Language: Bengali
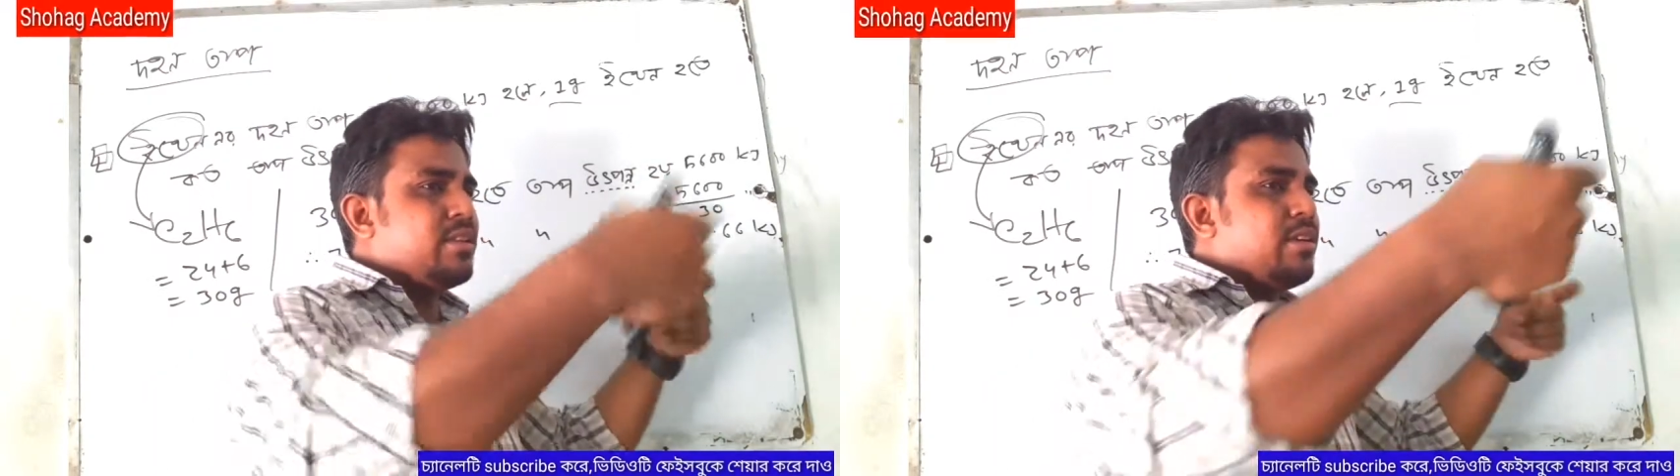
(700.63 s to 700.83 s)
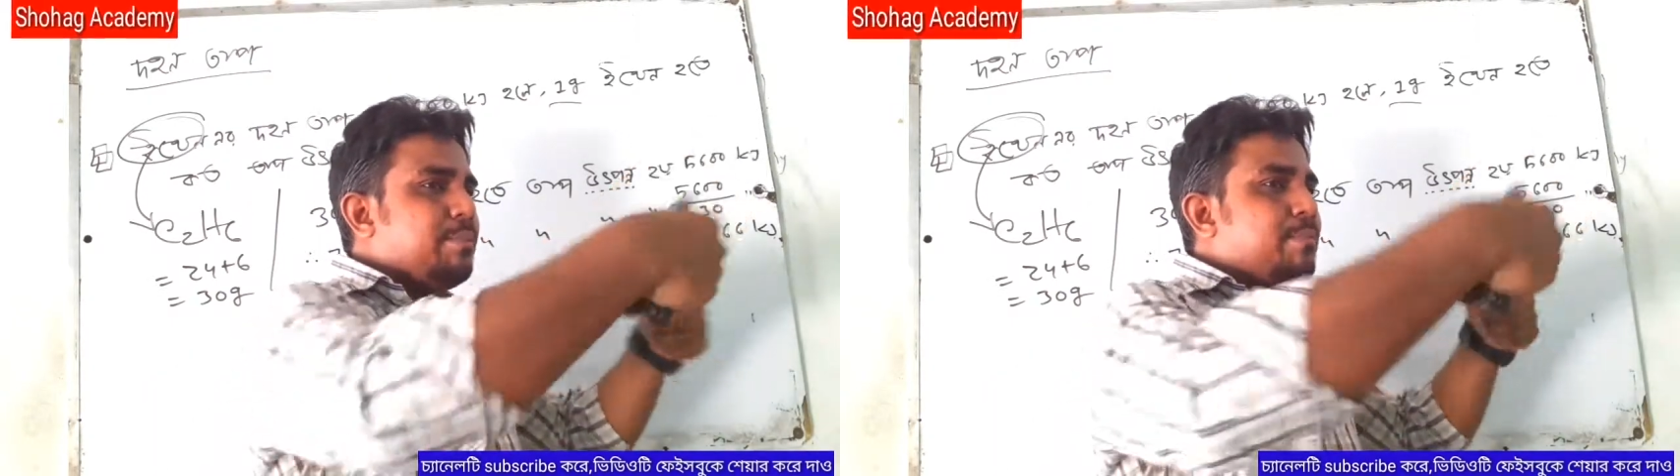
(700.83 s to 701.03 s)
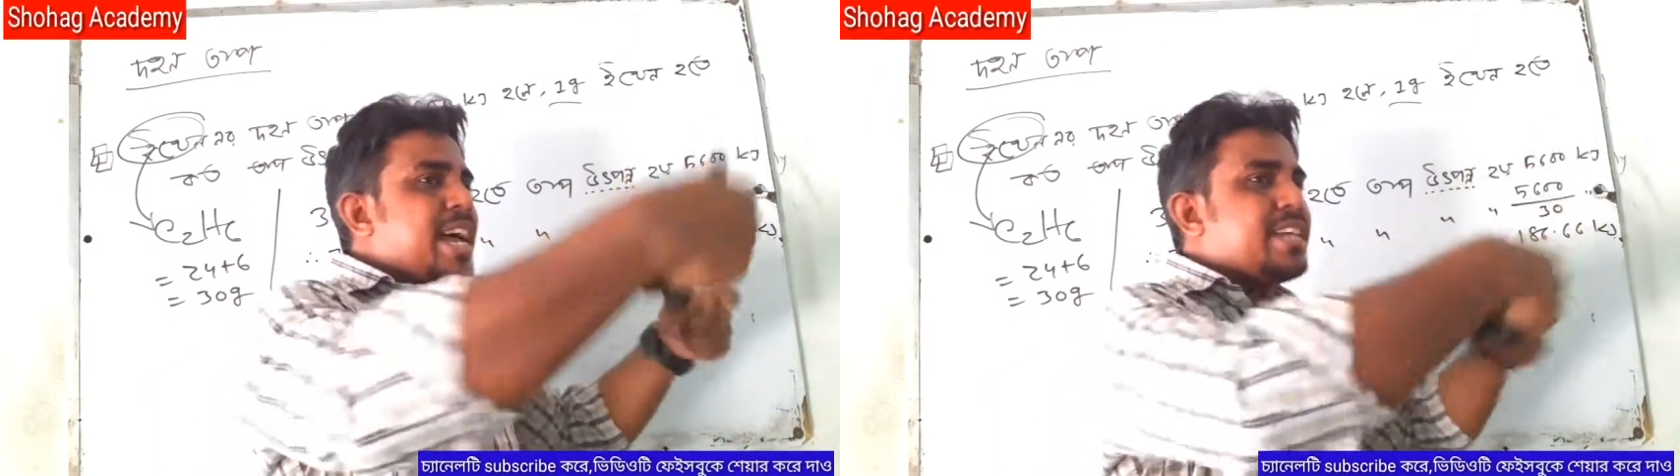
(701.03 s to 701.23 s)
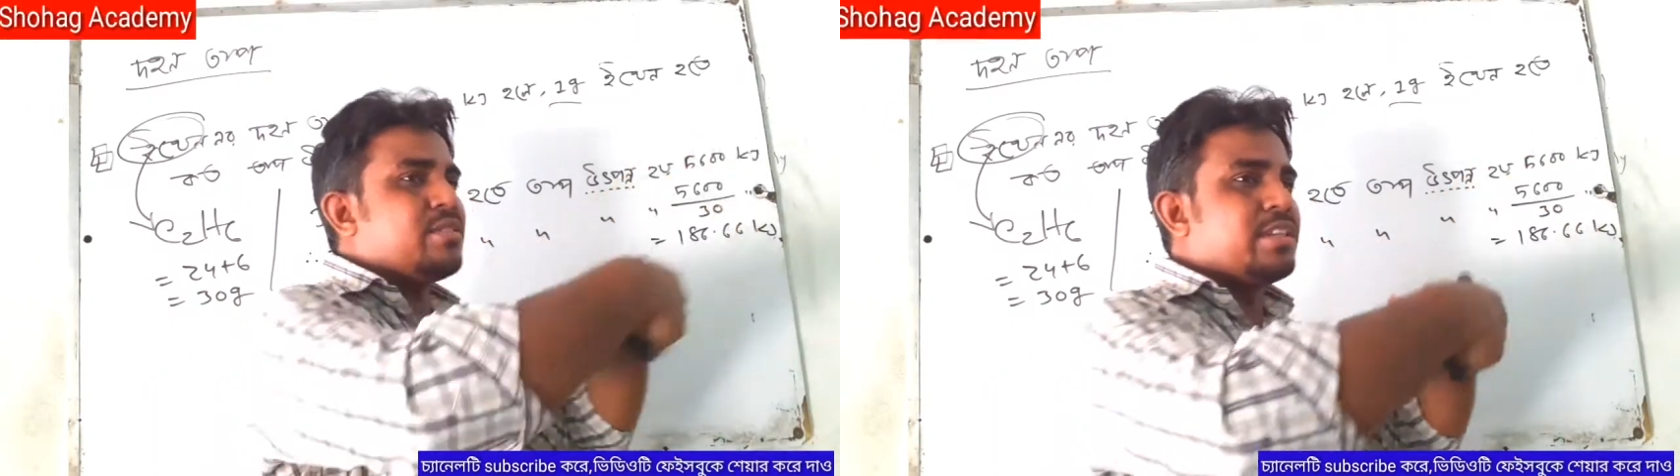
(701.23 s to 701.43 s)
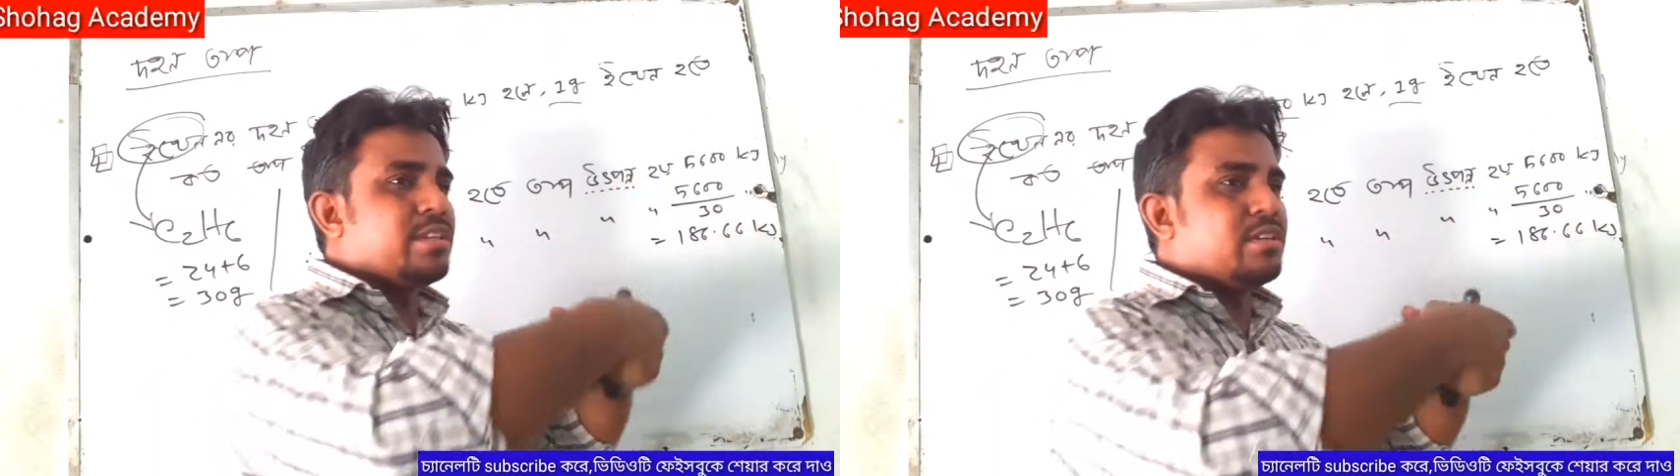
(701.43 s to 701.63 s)
তখন প্লাস
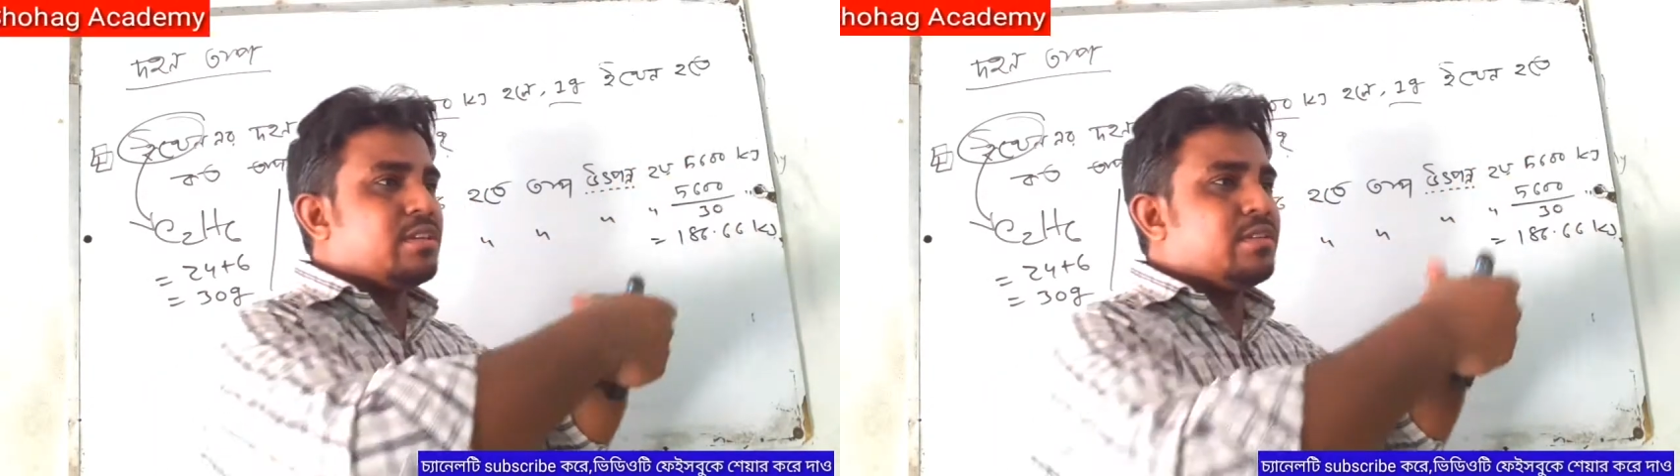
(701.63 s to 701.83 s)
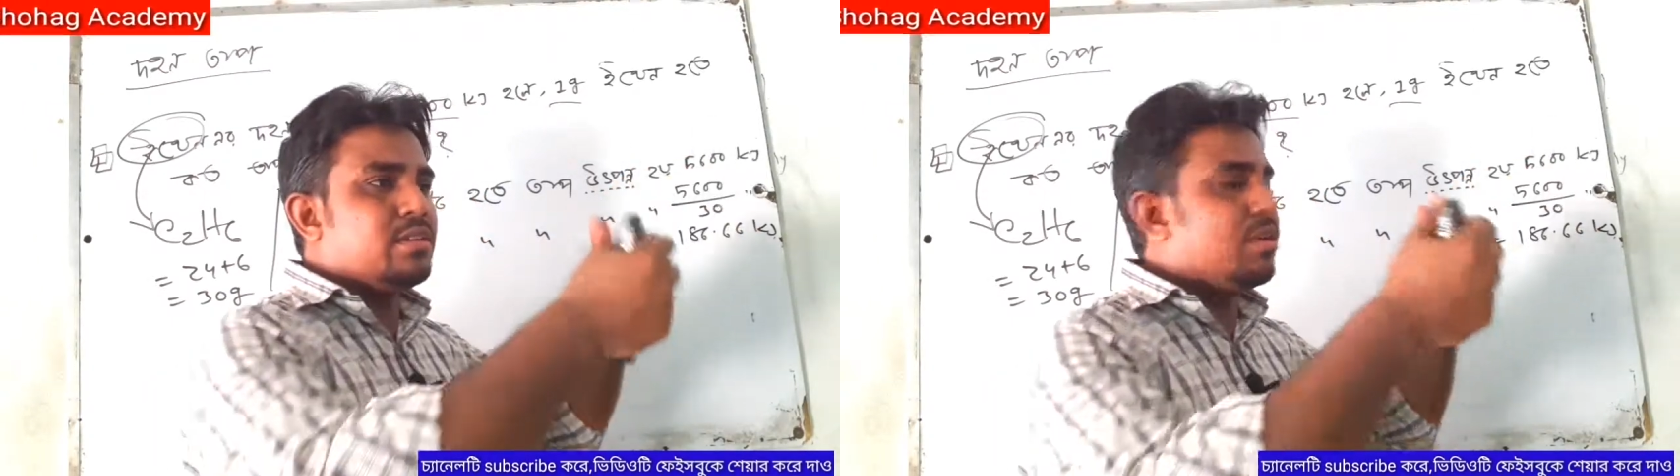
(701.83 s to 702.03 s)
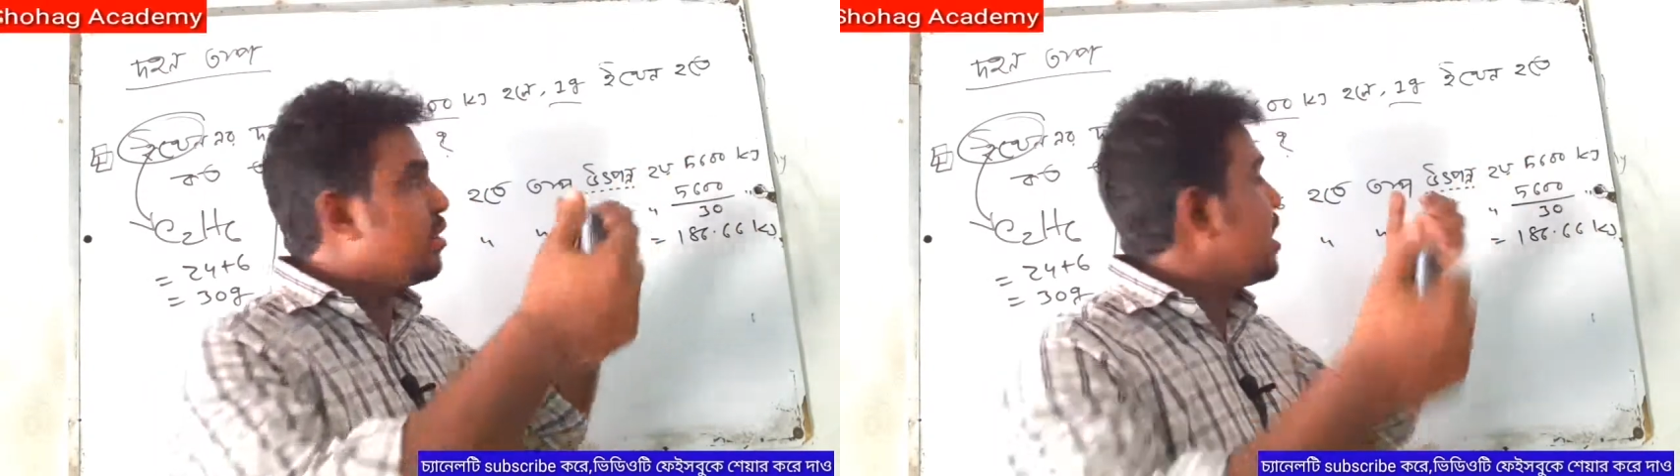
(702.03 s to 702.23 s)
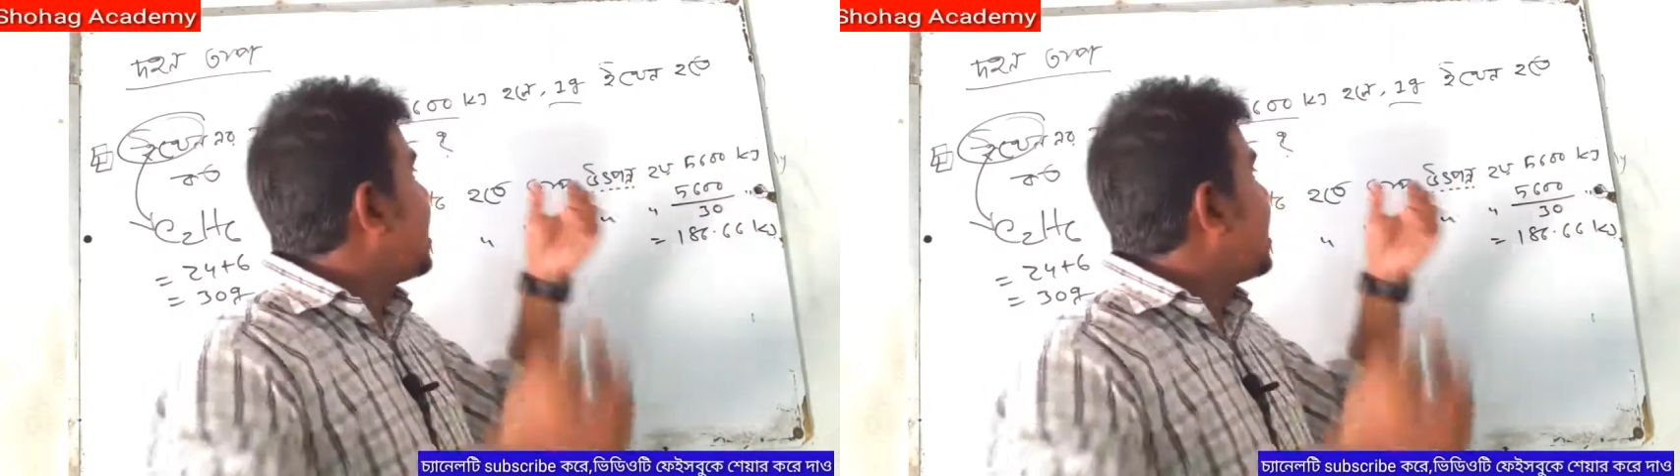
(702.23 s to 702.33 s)
হয়ে যেত তখন